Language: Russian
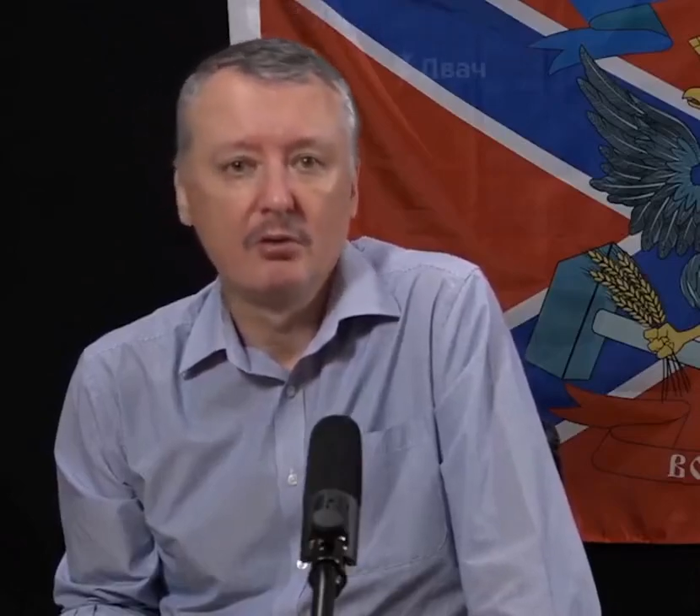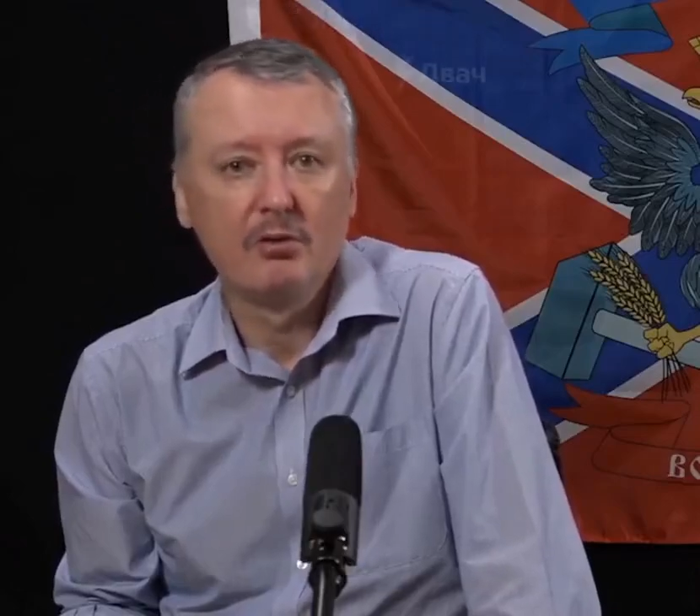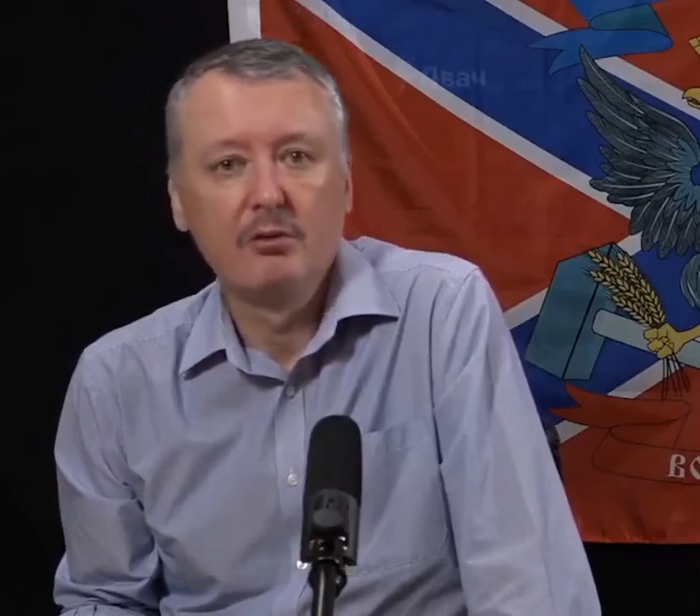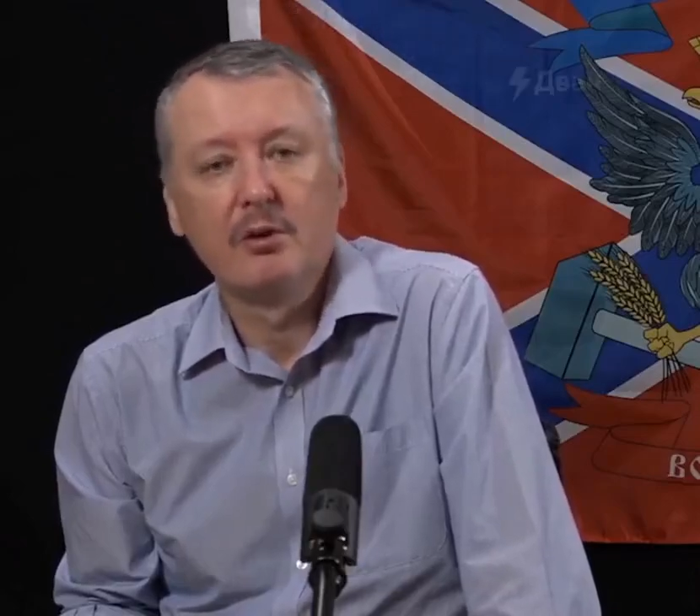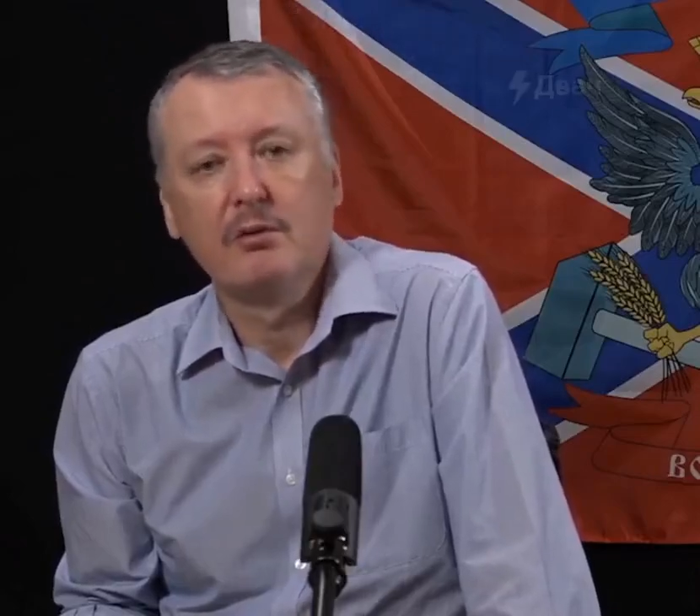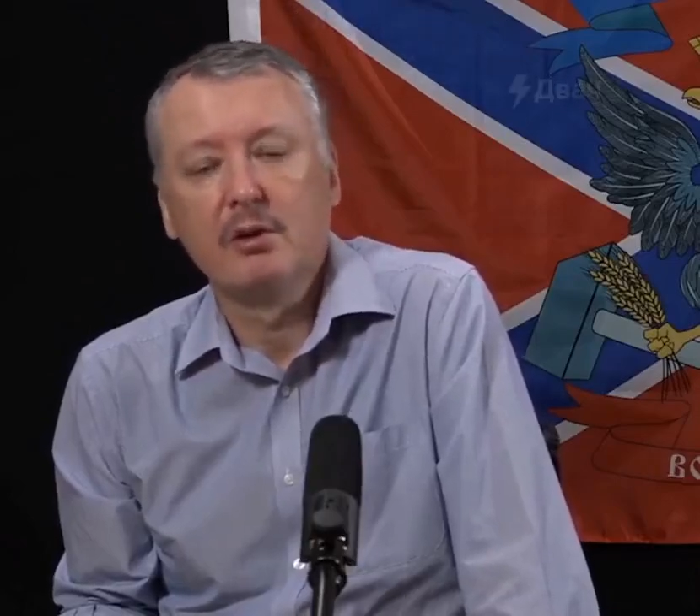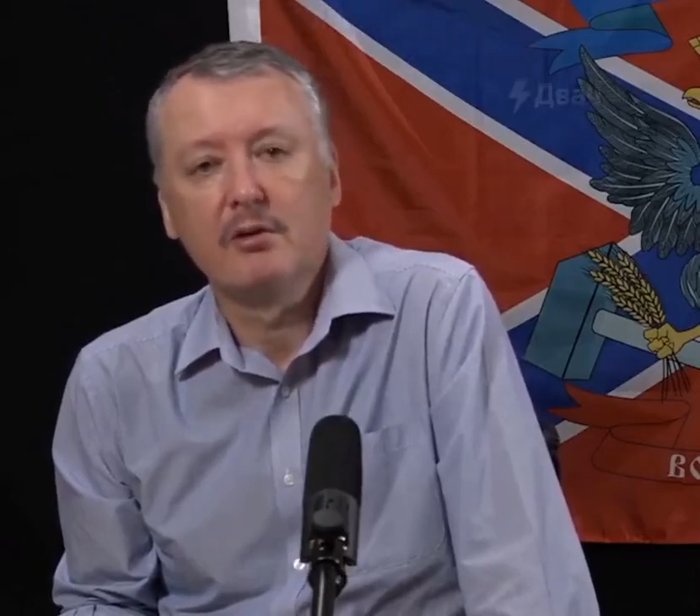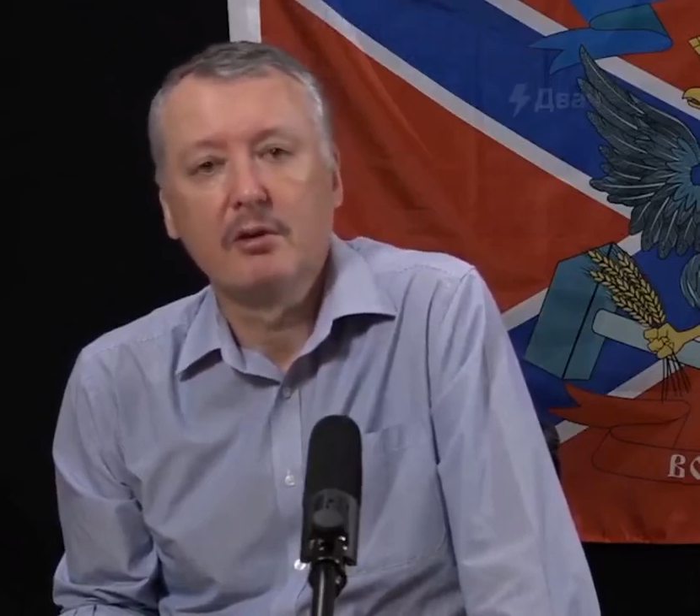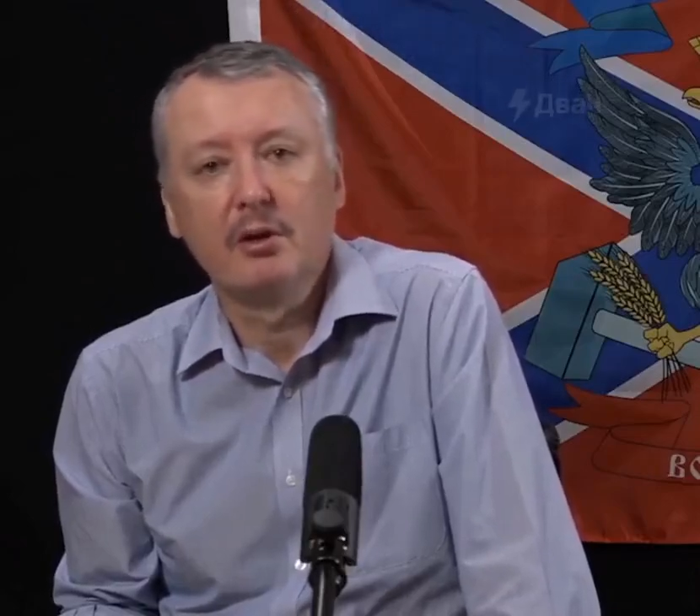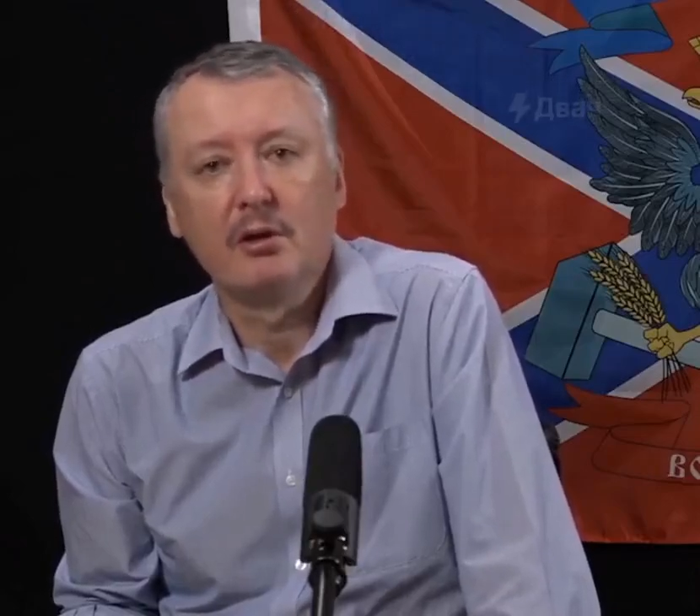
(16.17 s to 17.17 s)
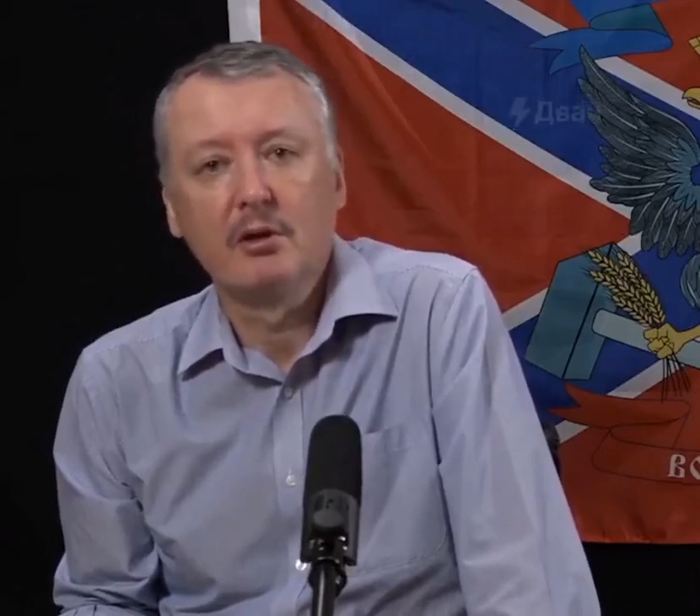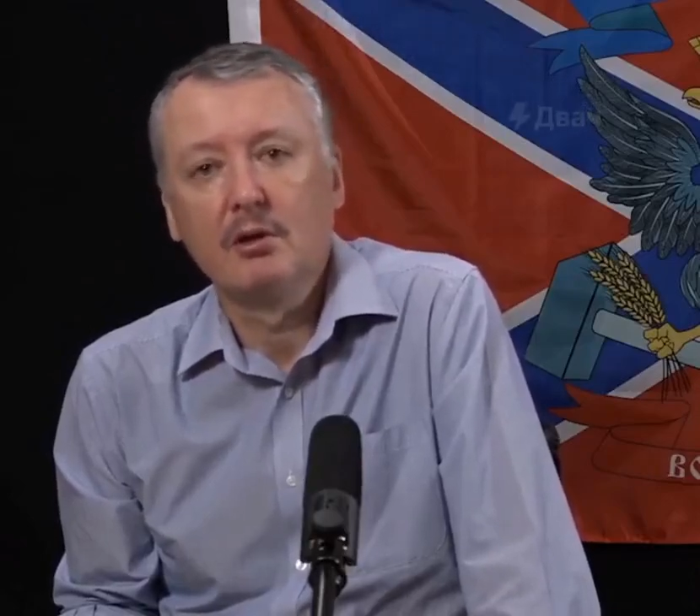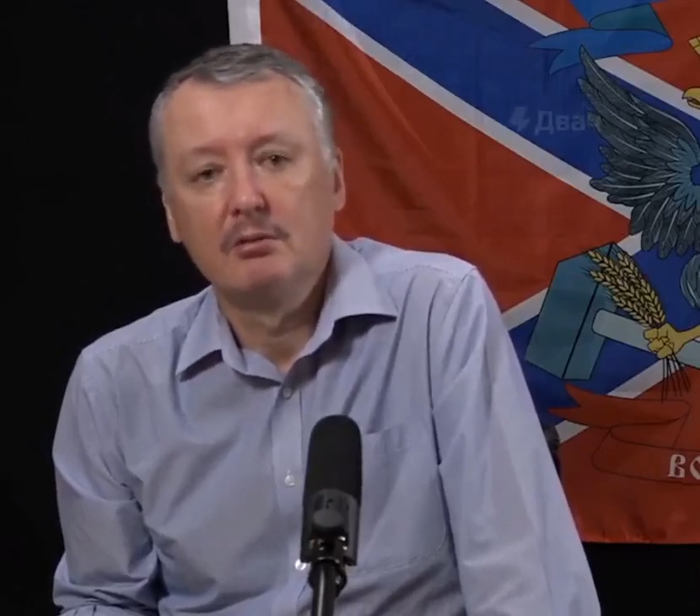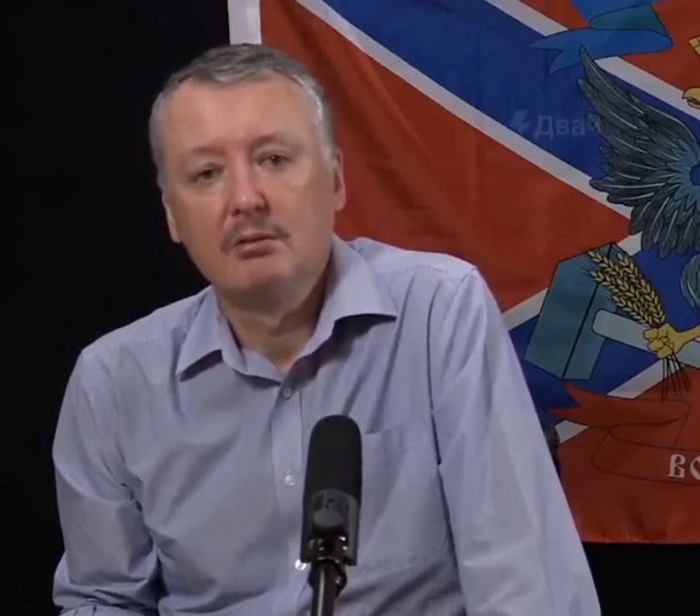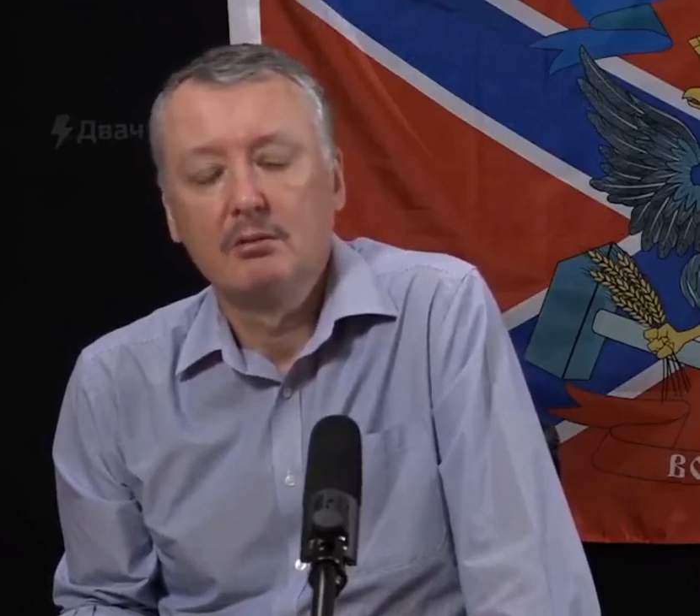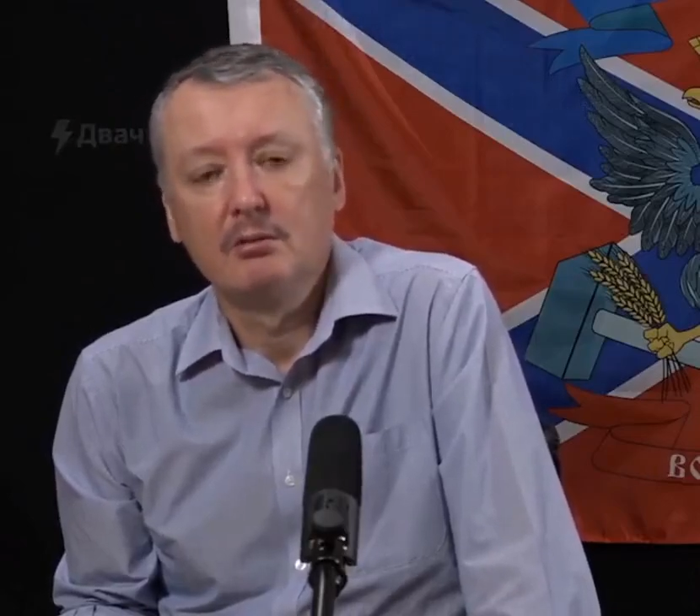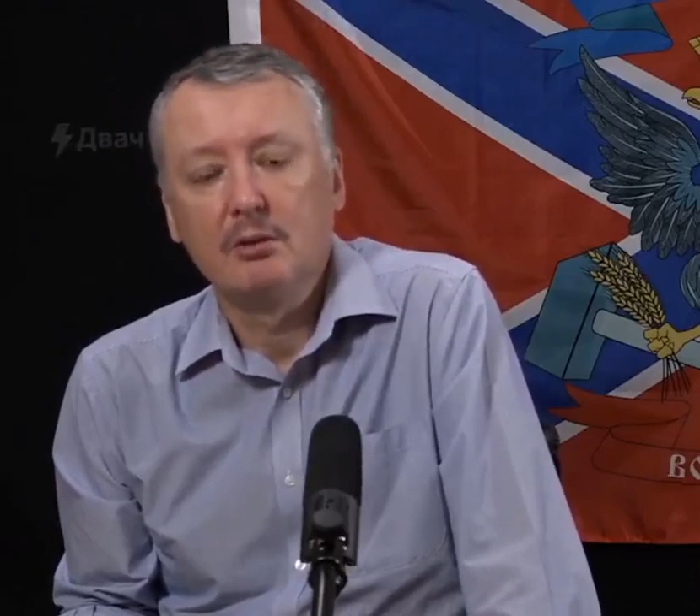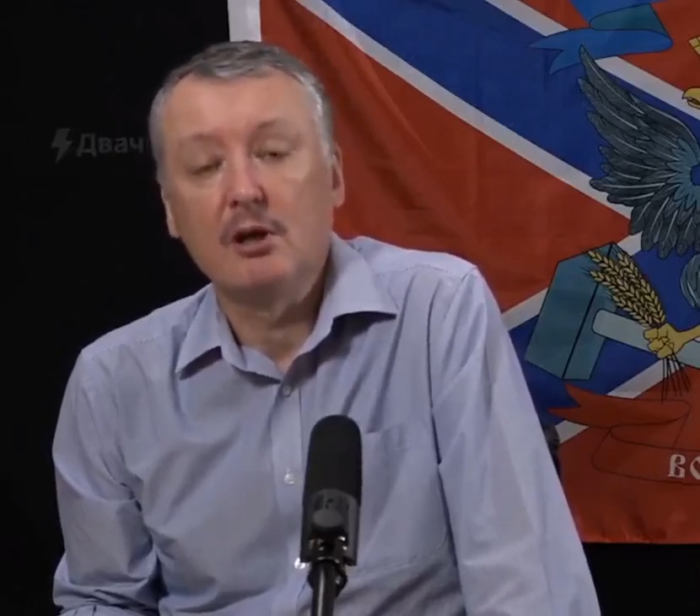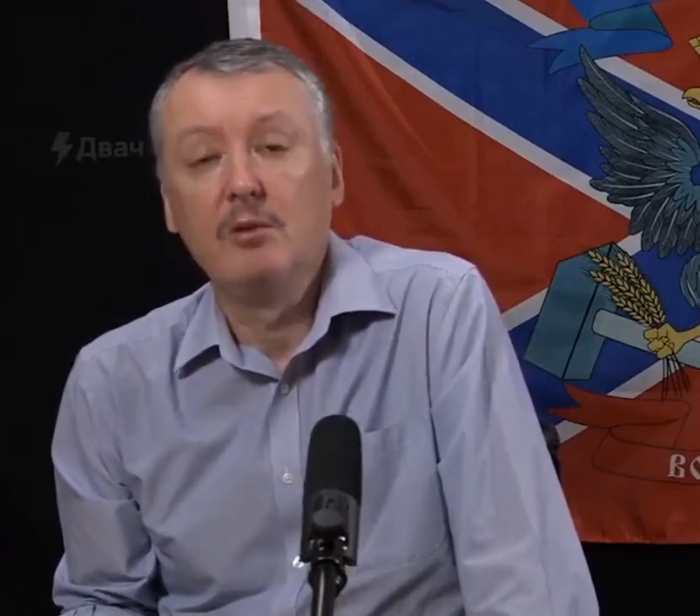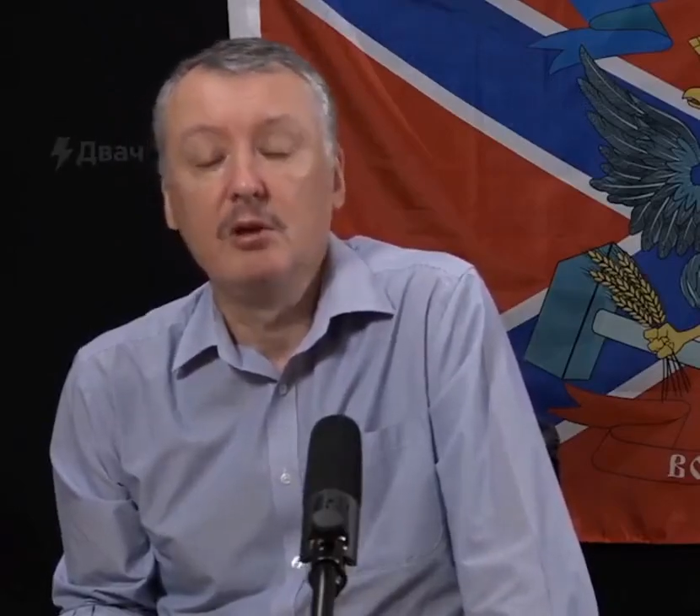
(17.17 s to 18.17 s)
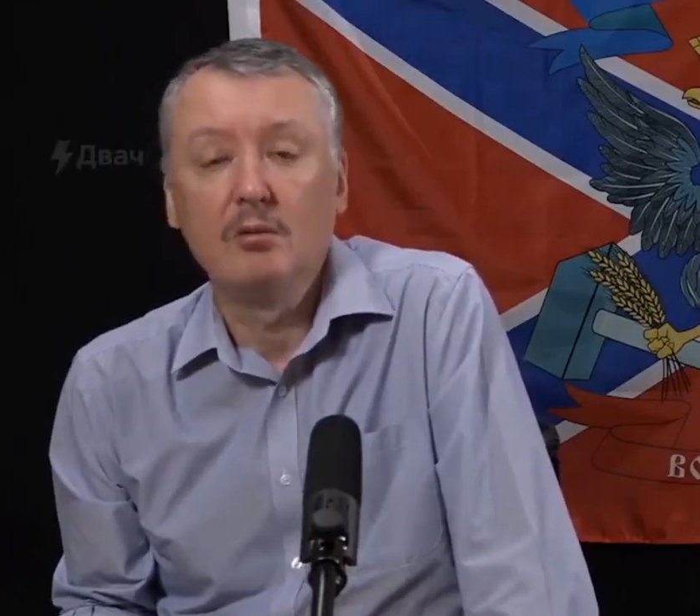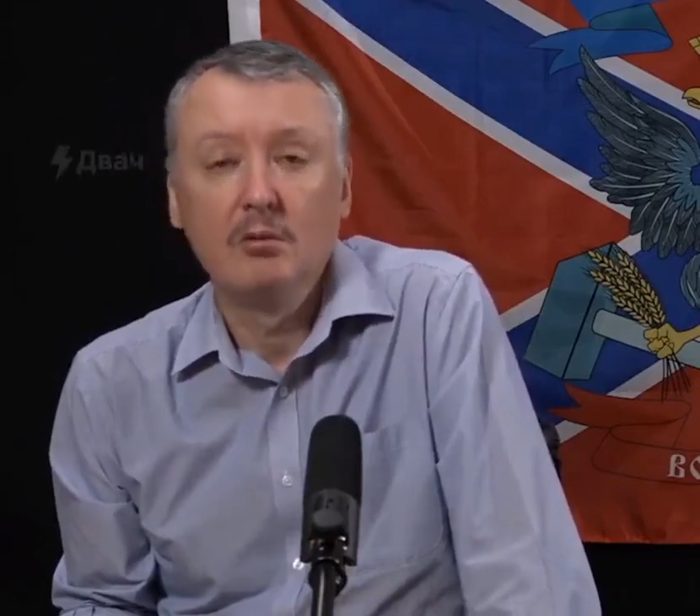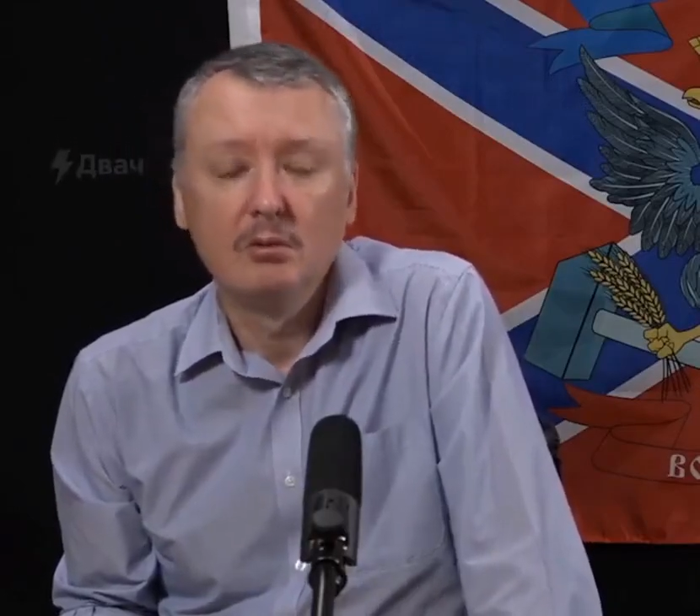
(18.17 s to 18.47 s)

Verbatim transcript: условно говоря, солдат, как минимум.